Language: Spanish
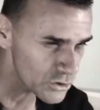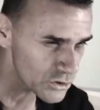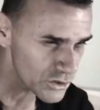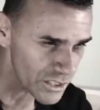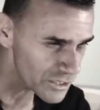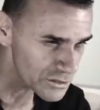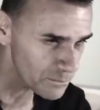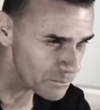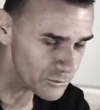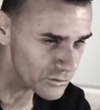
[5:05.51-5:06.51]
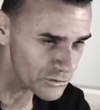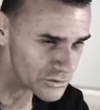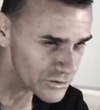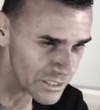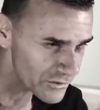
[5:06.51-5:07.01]

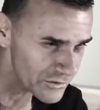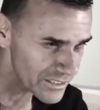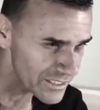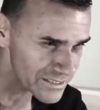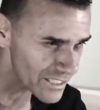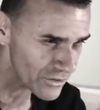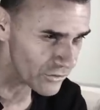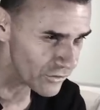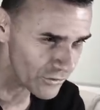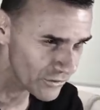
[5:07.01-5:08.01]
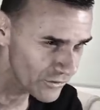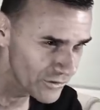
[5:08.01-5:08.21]
3.0 en ese código.